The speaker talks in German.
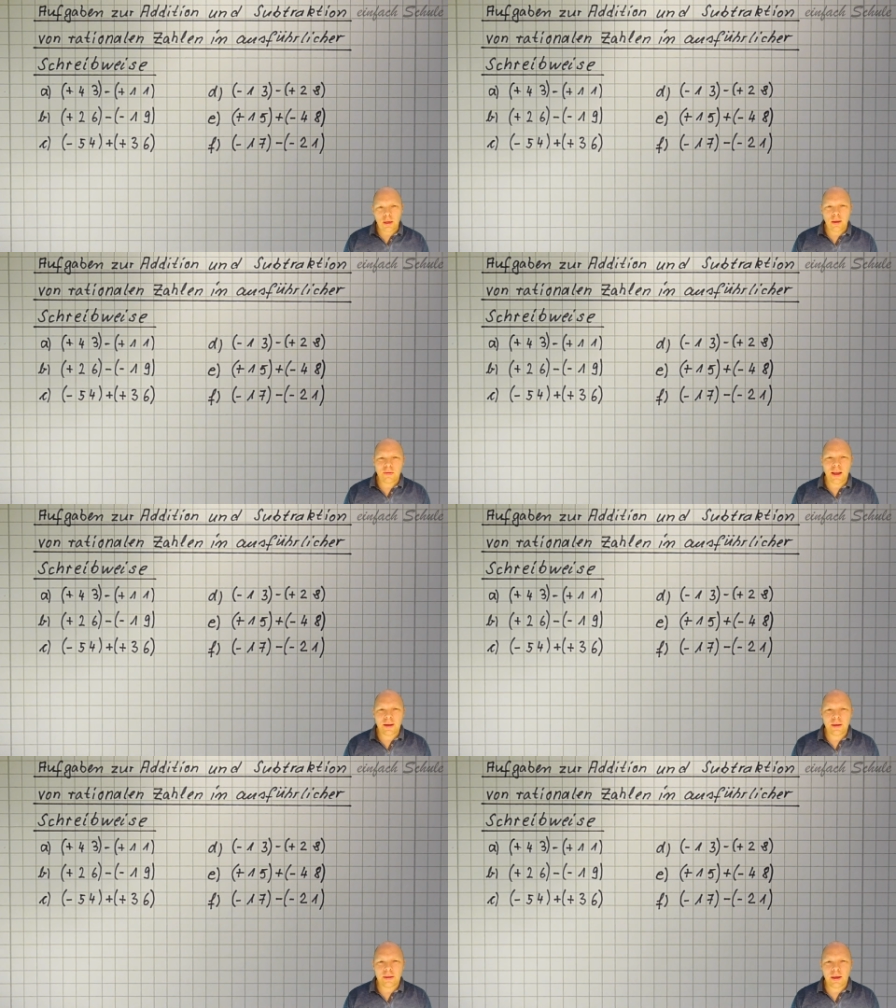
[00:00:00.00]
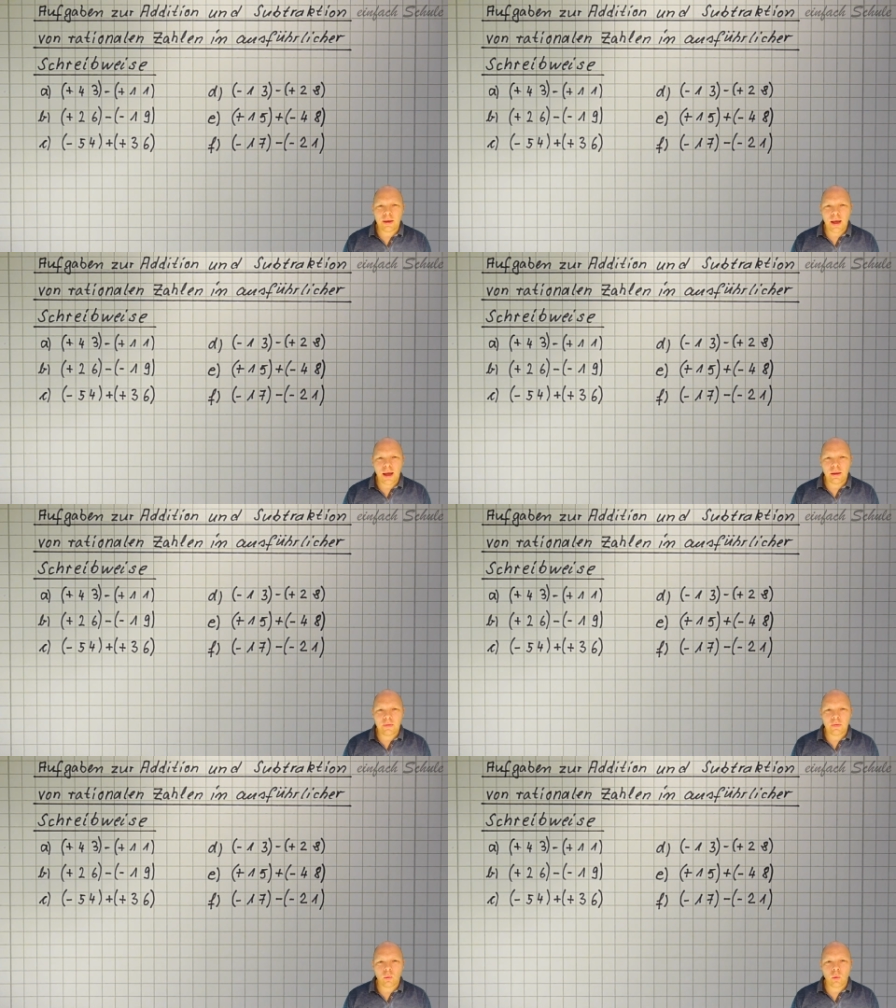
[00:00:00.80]
Da ist eigentlich dann
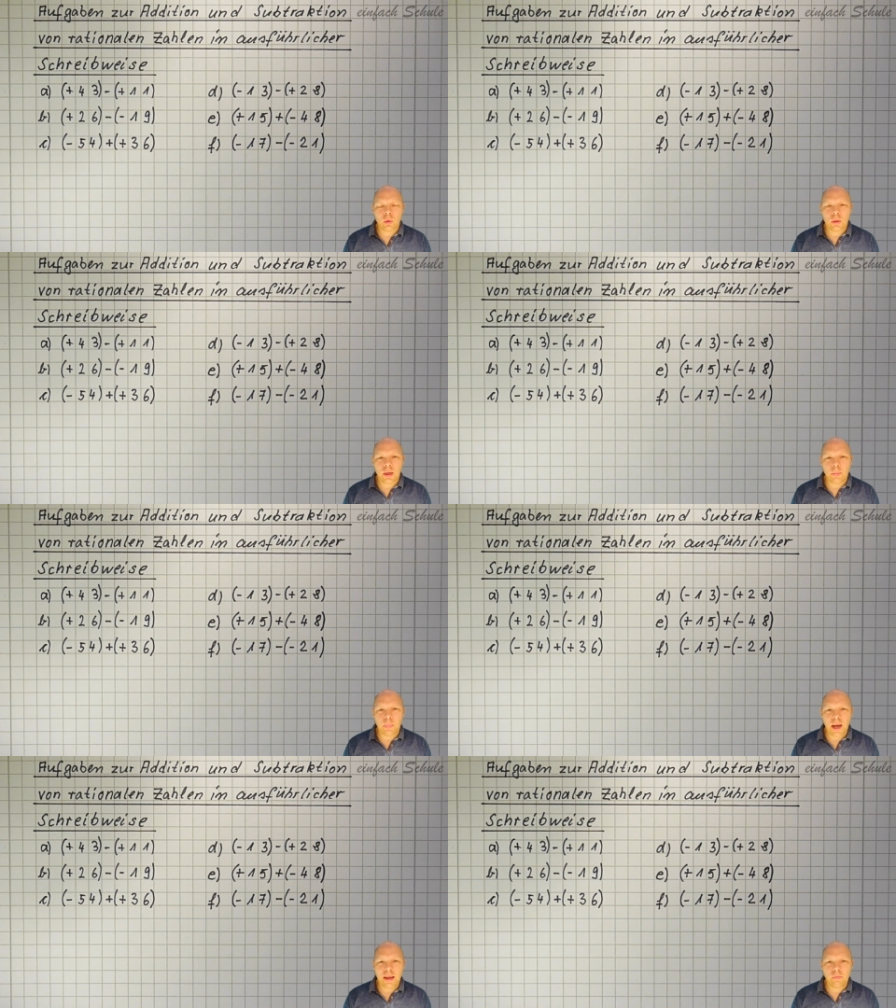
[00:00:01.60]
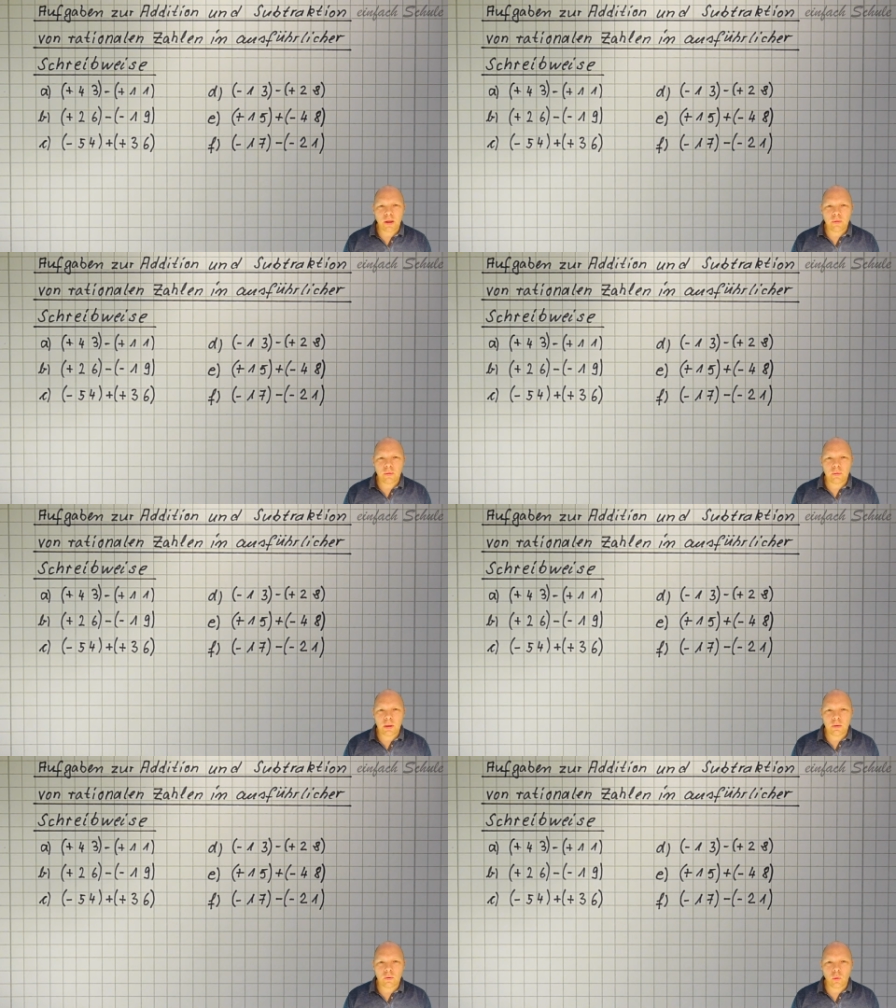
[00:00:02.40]
alles so dabei, was
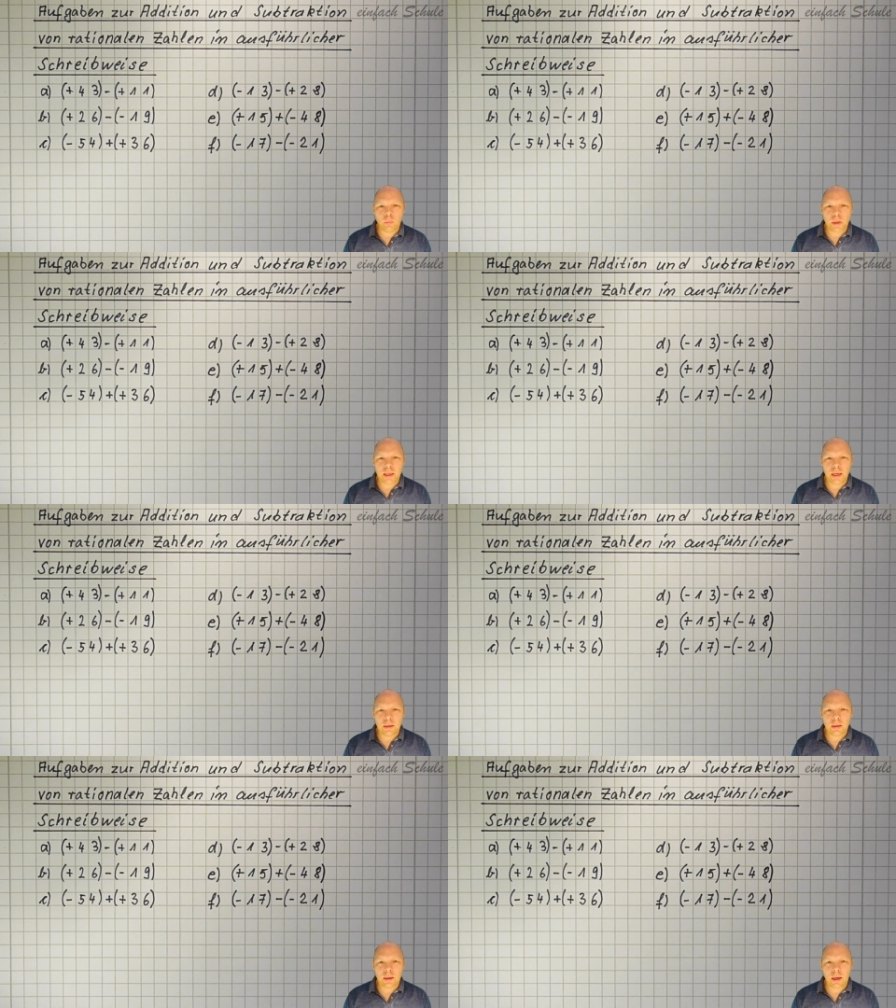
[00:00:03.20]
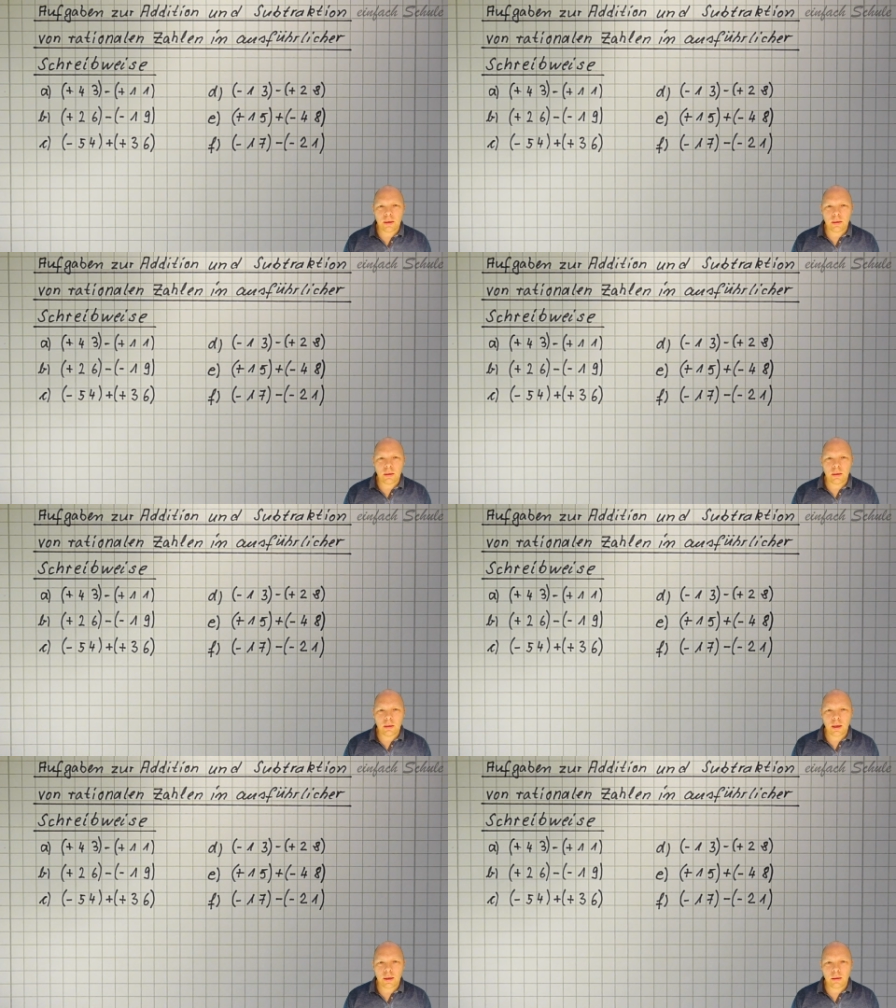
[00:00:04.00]
dir so begegnen kann
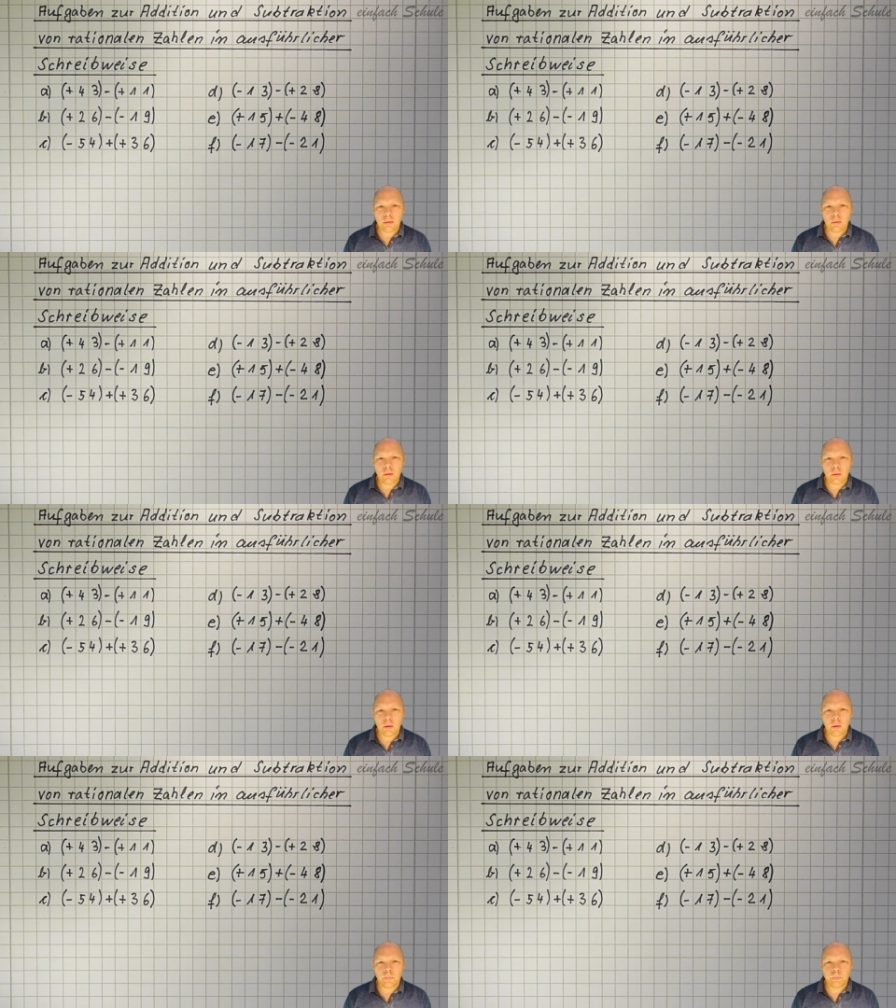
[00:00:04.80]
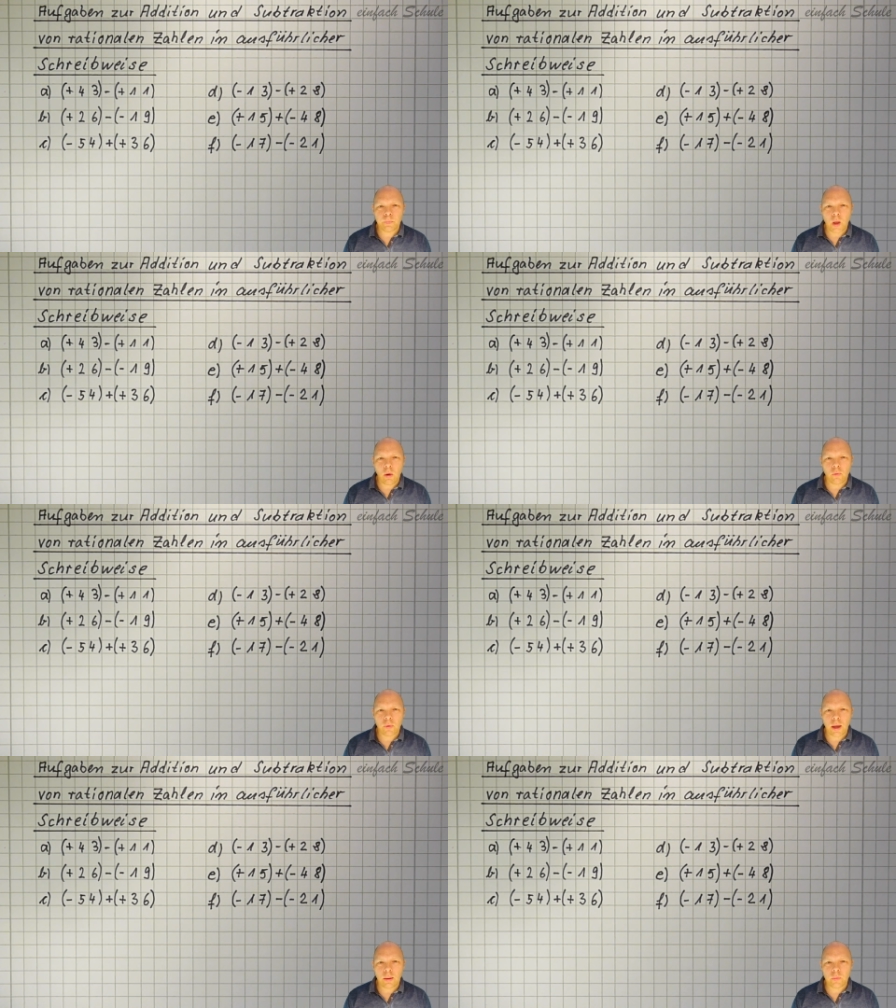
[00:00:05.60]
in deinen ähm,
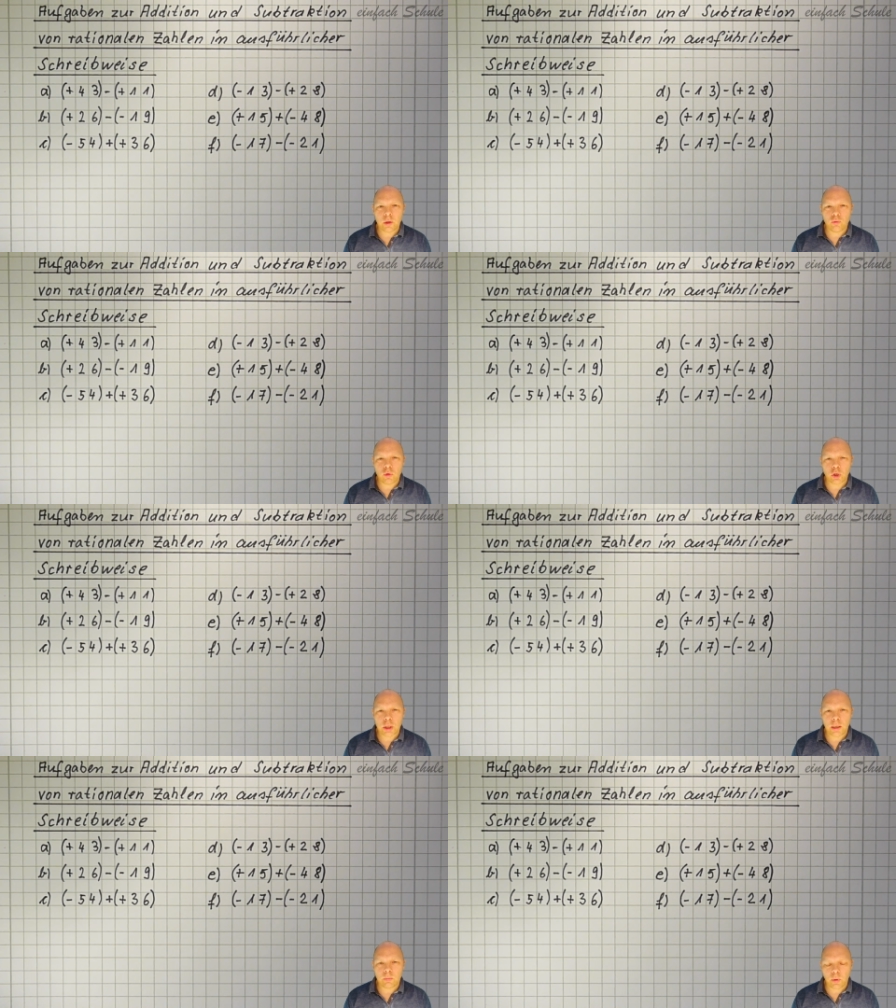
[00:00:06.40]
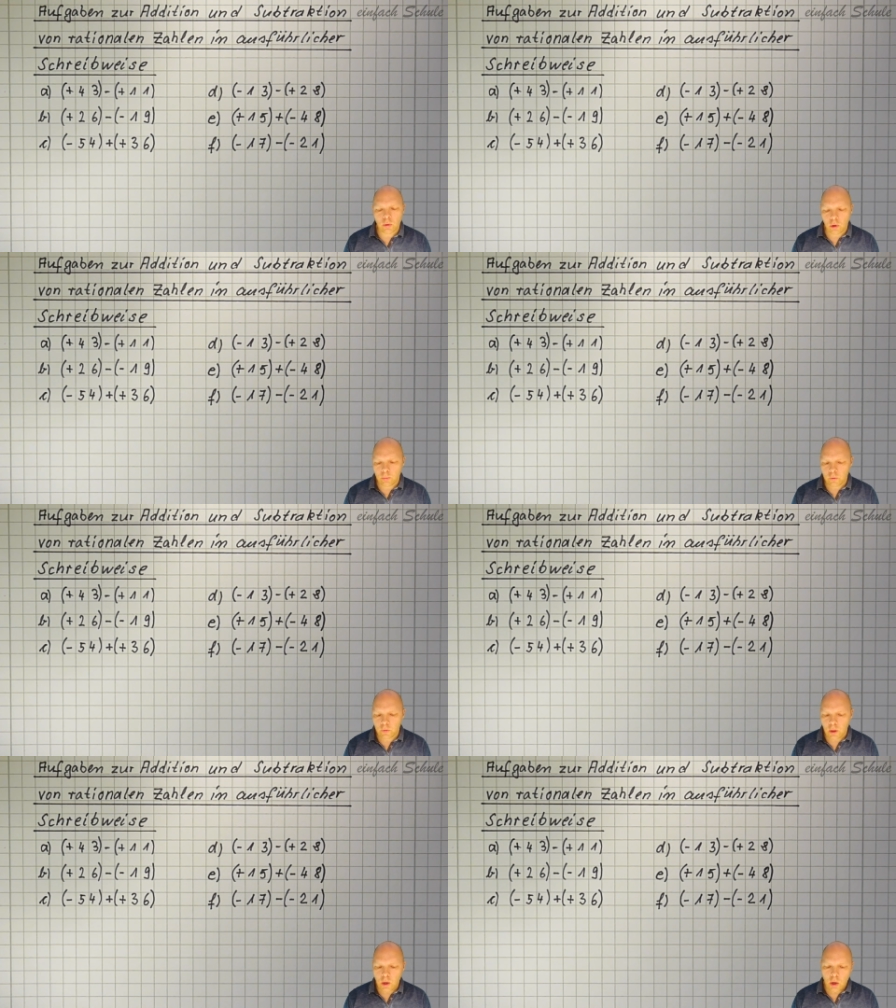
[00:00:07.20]
Aufgaben, die du gestellt
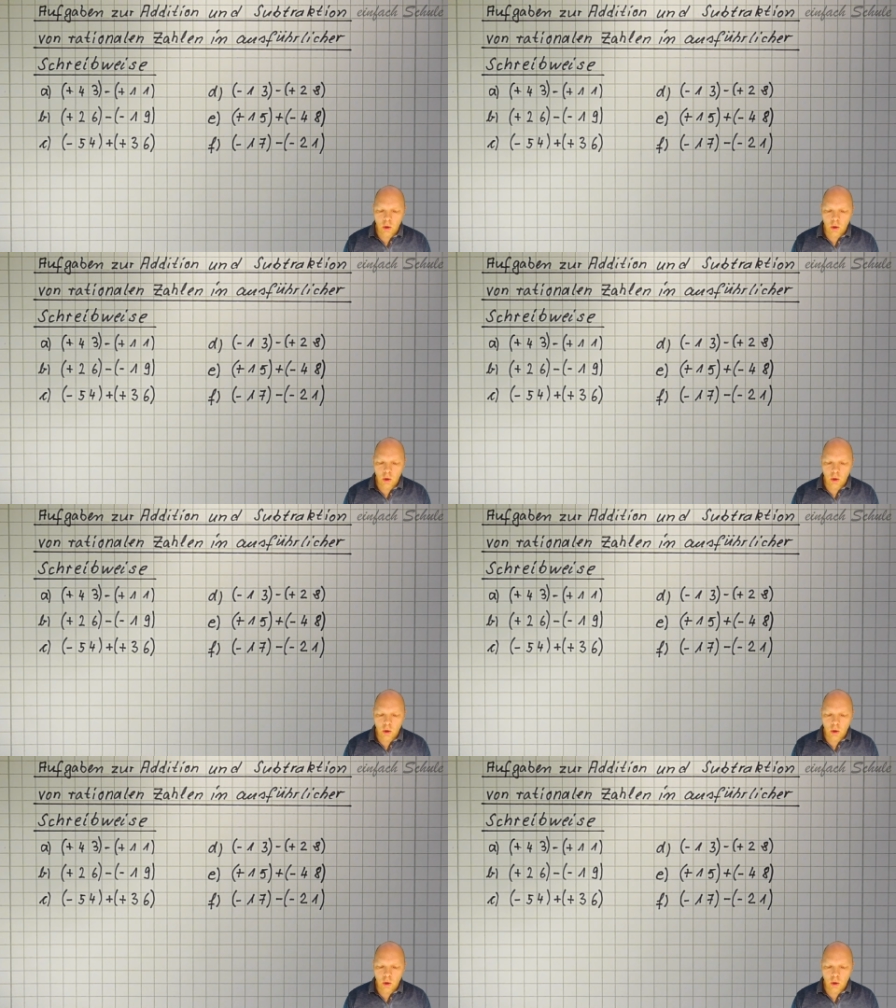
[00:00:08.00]
bekommst.